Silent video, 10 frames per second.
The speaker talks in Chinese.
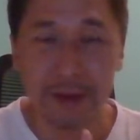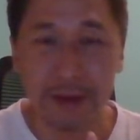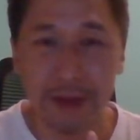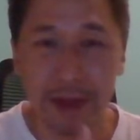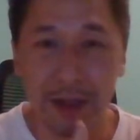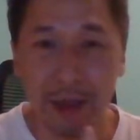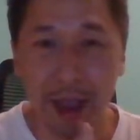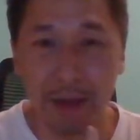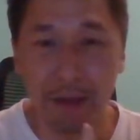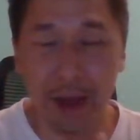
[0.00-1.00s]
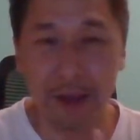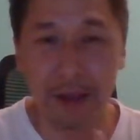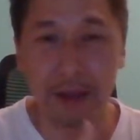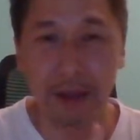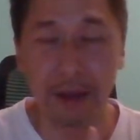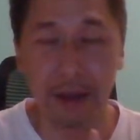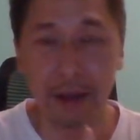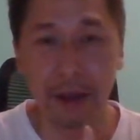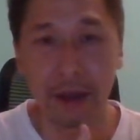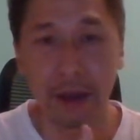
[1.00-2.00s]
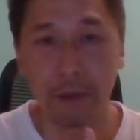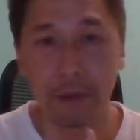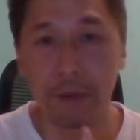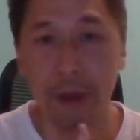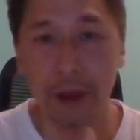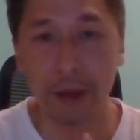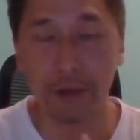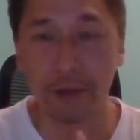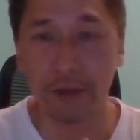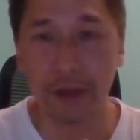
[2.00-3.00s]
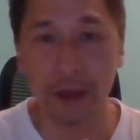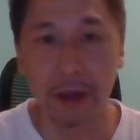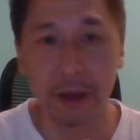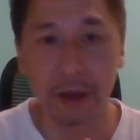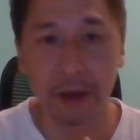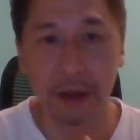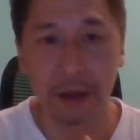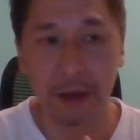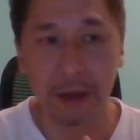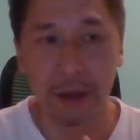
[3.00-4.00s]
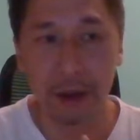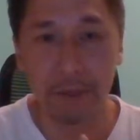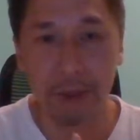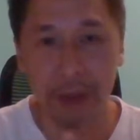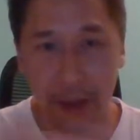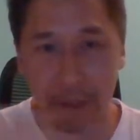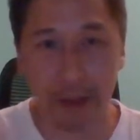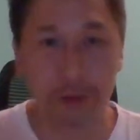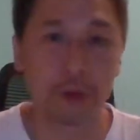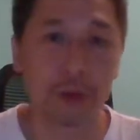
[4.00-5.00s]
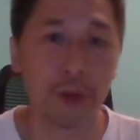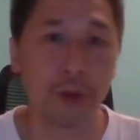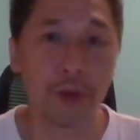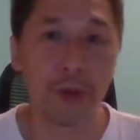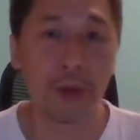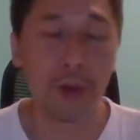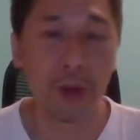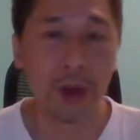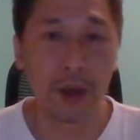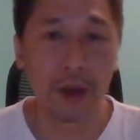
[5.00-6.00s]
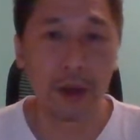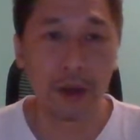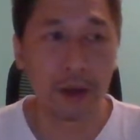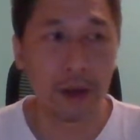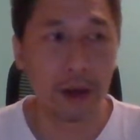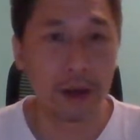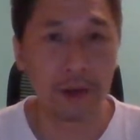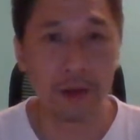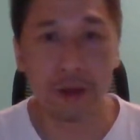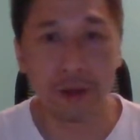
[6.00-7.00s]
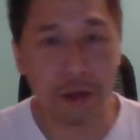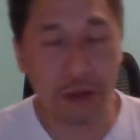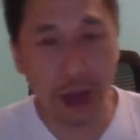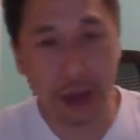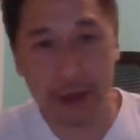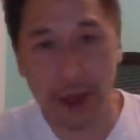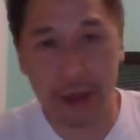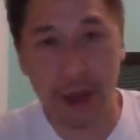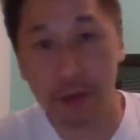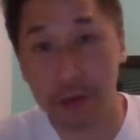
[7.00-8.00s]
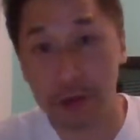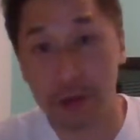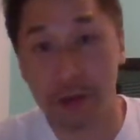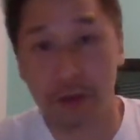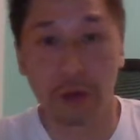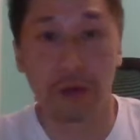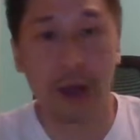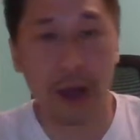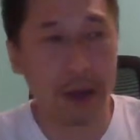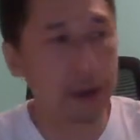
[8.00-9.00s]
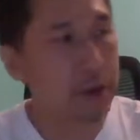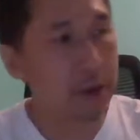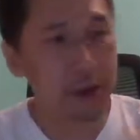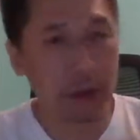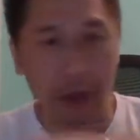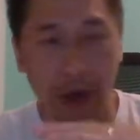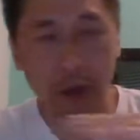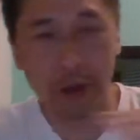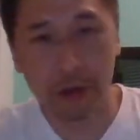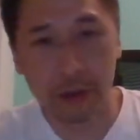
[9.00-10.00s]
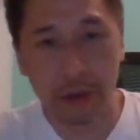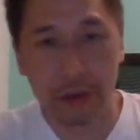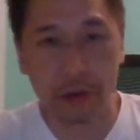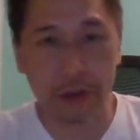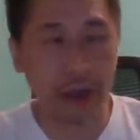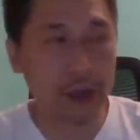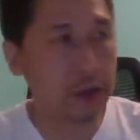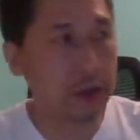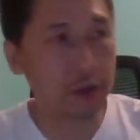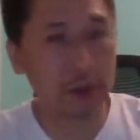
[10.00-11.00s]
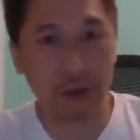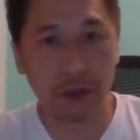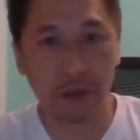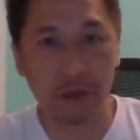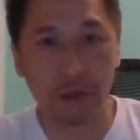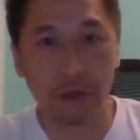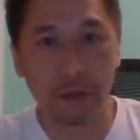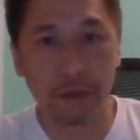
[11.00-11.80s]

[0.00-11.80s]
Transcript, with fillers: 这一大块的那个呃乌百的股份呢，啊，把它卖出去。啊，因为市场价，假如说是举例啊，假如说市场价是四十五，